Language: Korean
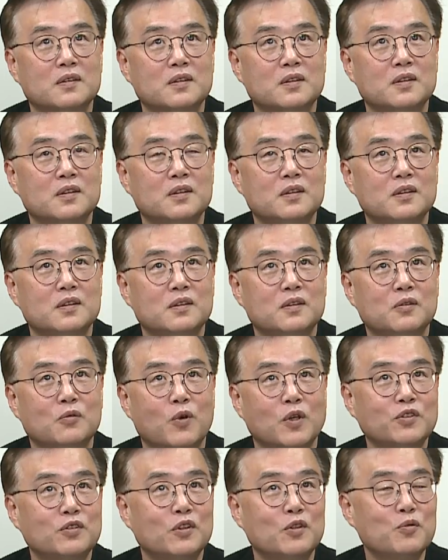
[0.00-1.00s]
이
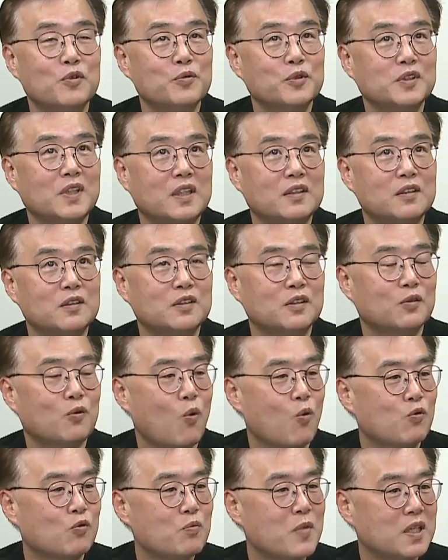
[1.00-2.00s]
원천을 보면 사실은 이
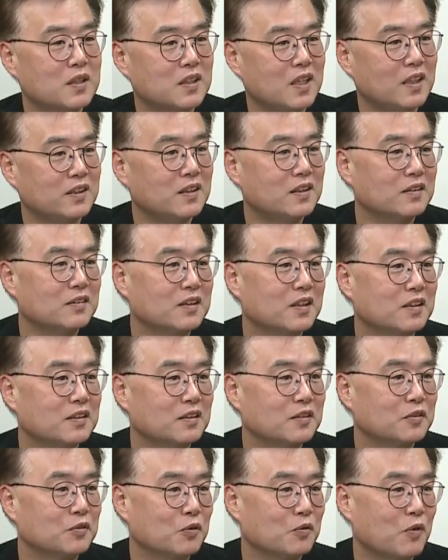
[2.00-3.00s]
공급망 차질이
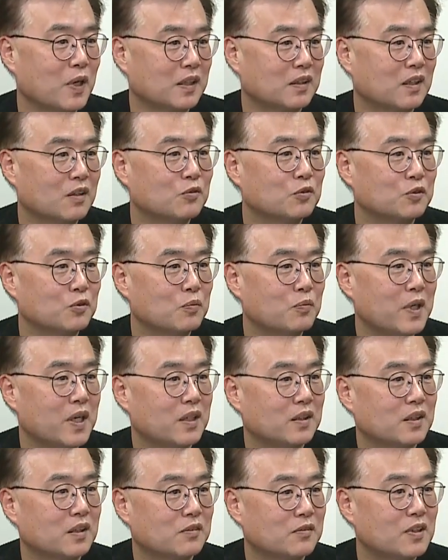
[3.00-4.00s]
사실은 좀 왔다고 좀
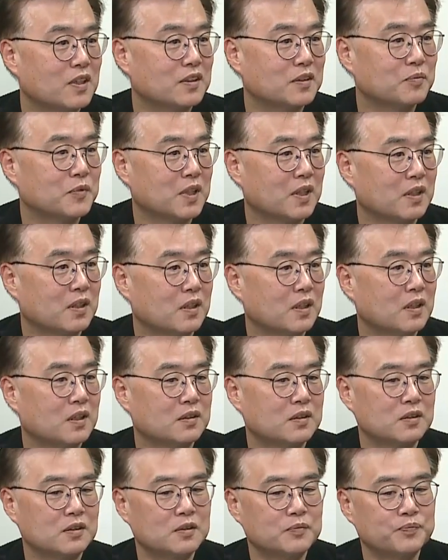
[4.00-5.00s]
봐야 될 것 같습니다. 그러니까
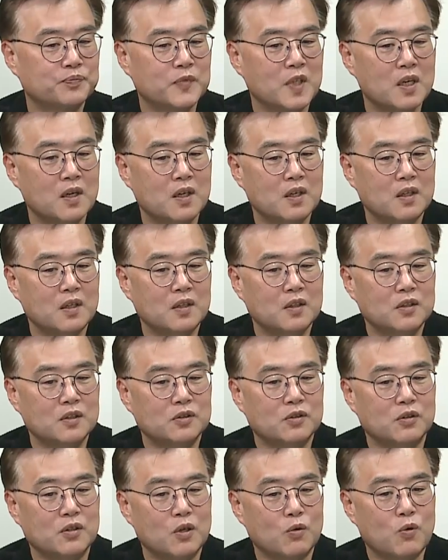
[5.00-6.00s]
음. 지금
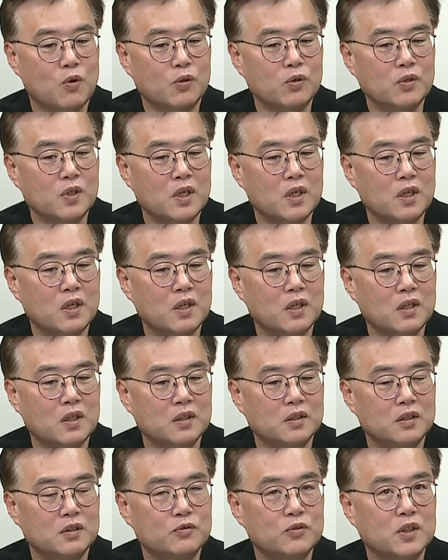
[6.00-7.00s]
저희가
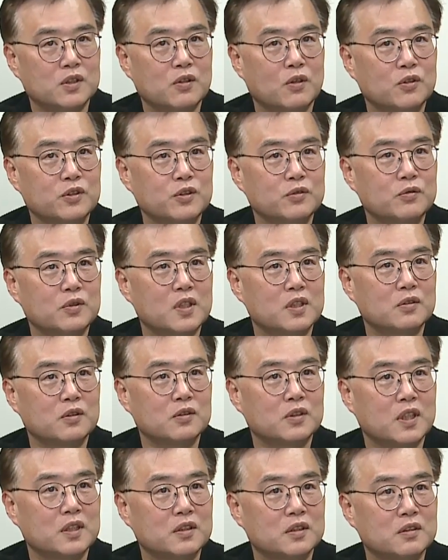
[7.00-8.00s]
코로나 19가 터지고
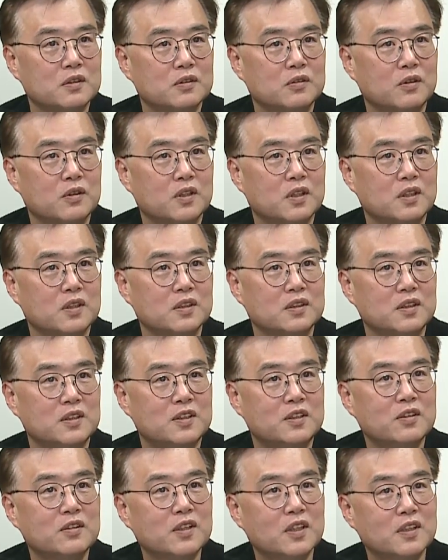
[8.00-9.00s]
나서 사실은 저희가
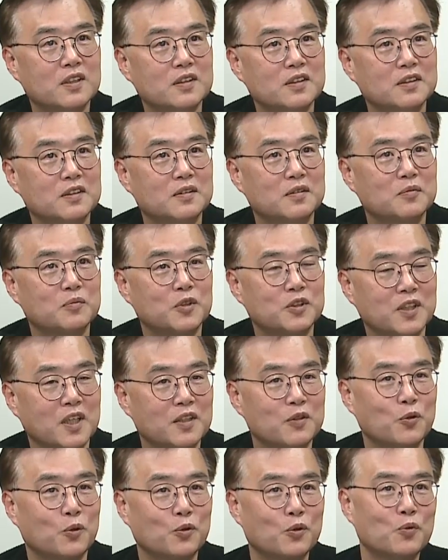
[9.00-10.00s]
이전에는 뭐
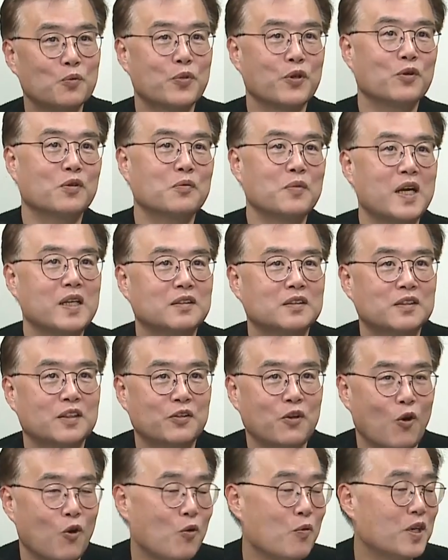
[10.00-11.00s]
제가 이런 표현을 많이
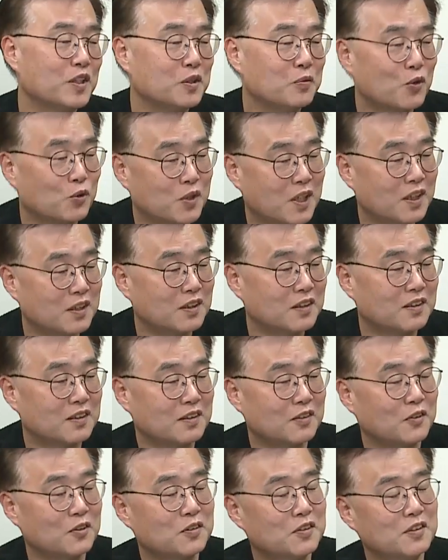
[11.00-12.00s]
쓰는데 경험하지
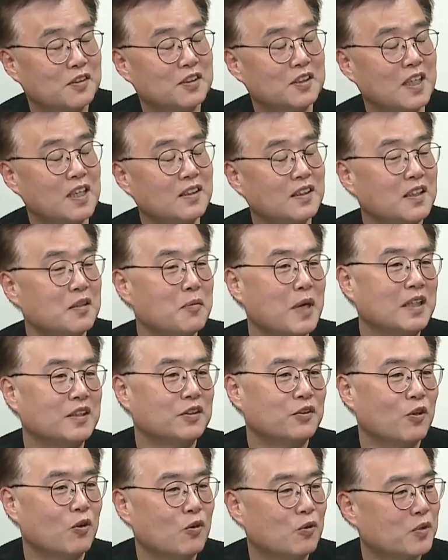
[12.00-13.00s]
못한 것들을 상당히
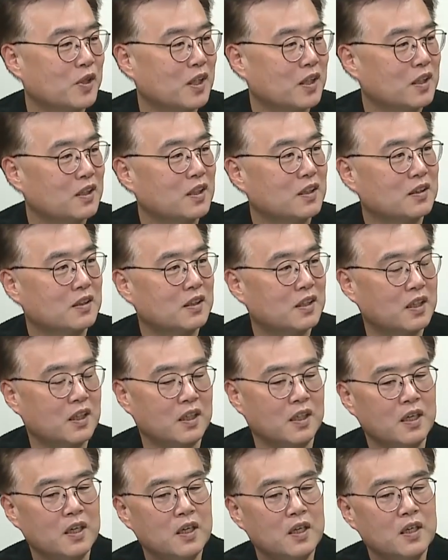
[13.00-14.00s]
많이 경험을 하게
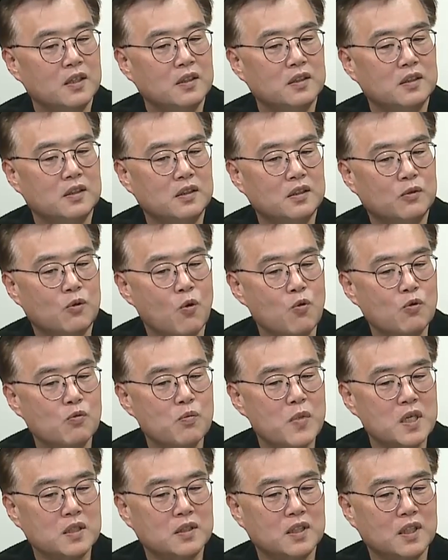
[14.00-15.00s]
되는데 이
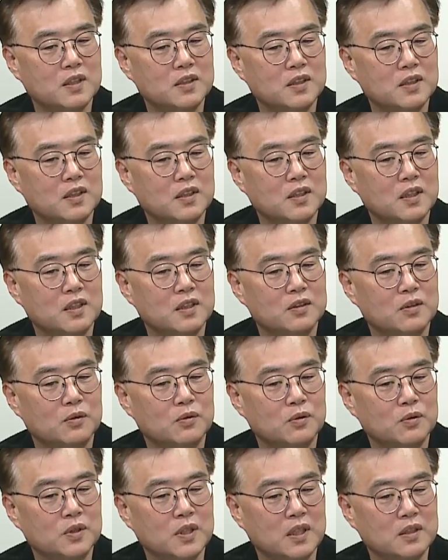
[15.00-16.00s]
공급망 차질에
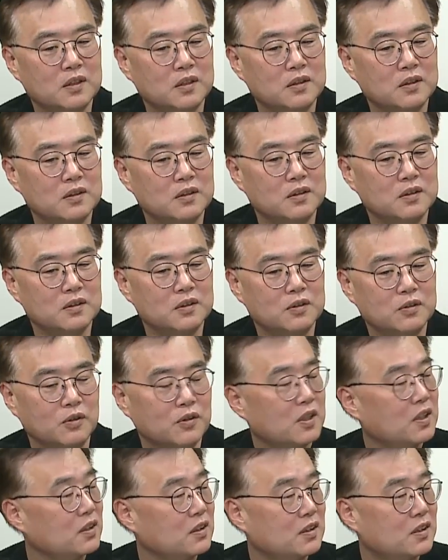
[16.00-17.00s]
대해서도 사실은
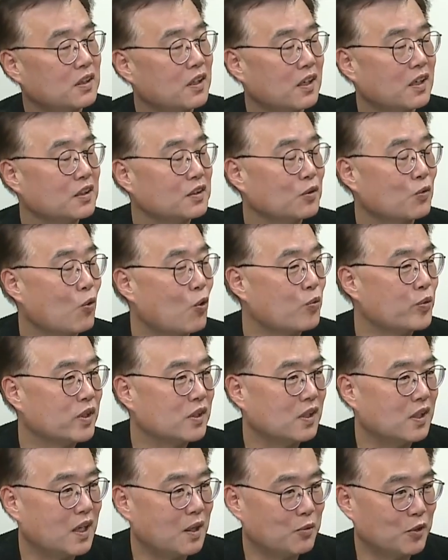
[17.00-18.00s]
저희가 이렇게까지
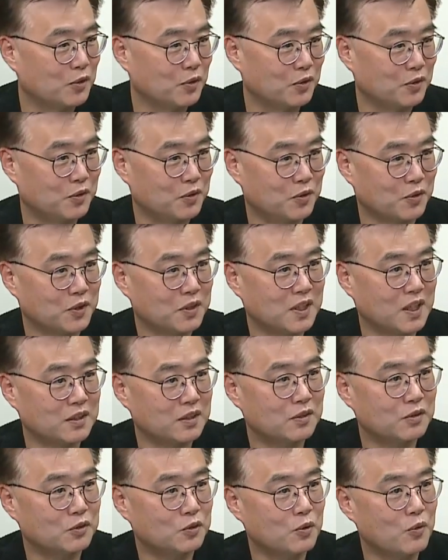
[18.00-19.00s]
고민을 해 본 적이
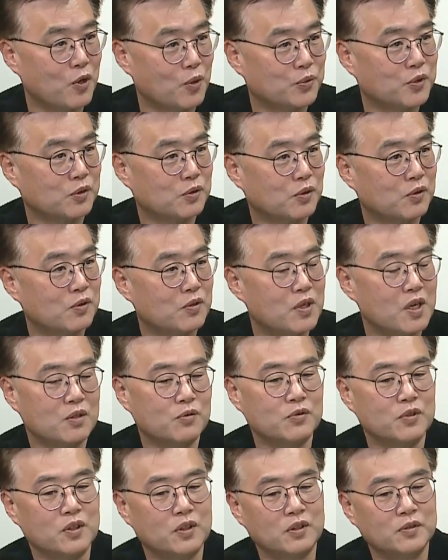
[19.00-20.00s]
사실은 좀 없었던 것
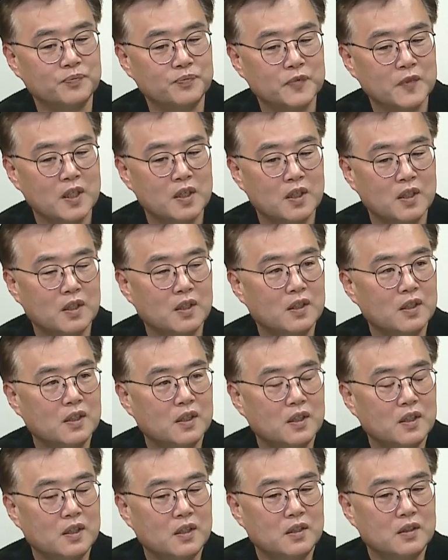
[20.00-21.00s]
같고요. 네. 맞아요.
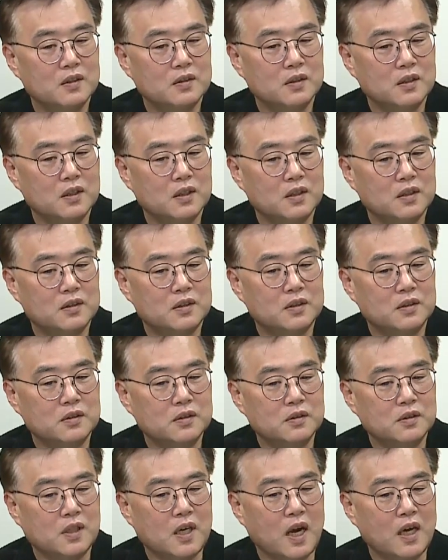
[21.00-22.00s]
근데
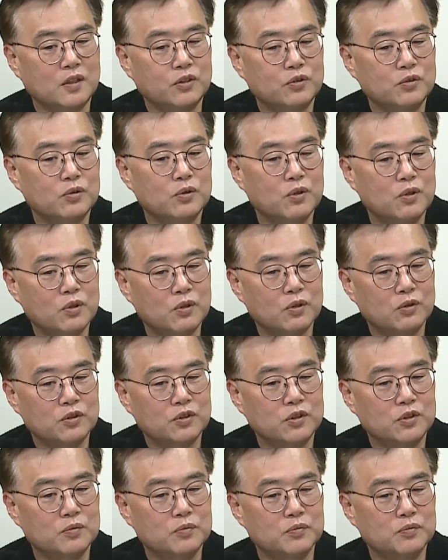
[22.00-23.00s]
지금 갈수록
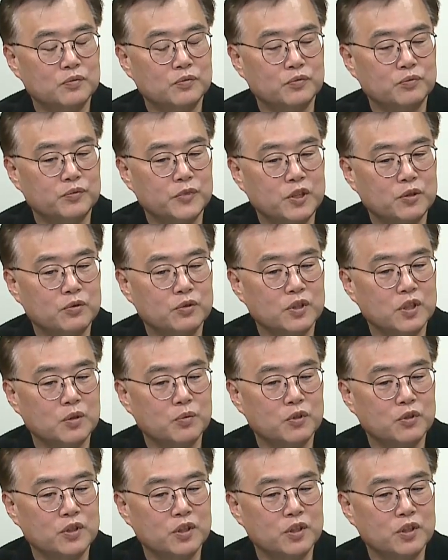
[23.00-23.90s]
지금 미국이 뭐